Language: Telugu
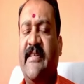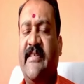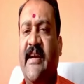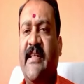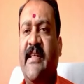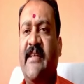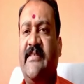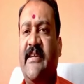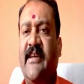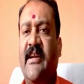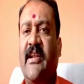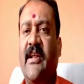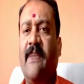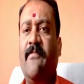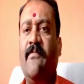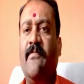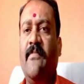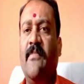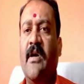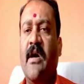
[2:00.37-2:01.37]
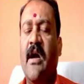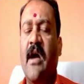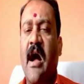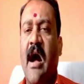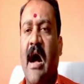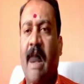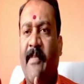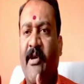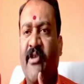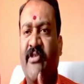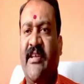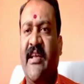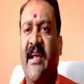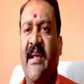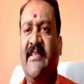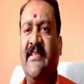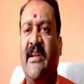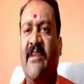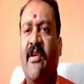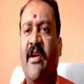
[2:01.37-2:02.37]
నిషేధ చట్టం అమలు
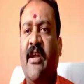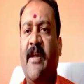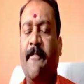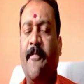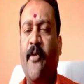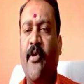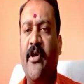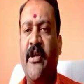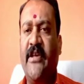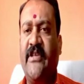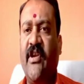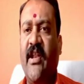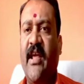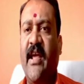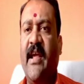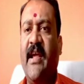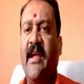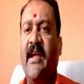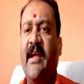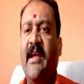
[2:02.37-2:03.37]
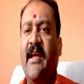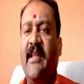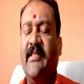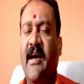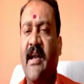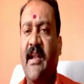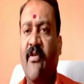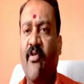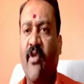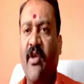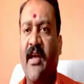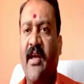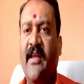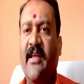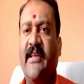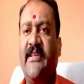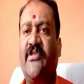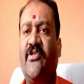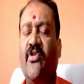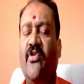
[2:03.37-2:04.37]
చేయాల్సినటువంటి పోలీసులే దాన్ని
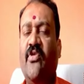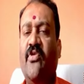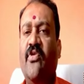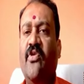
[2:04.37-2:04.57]
ఉల్లంఘిస్తూ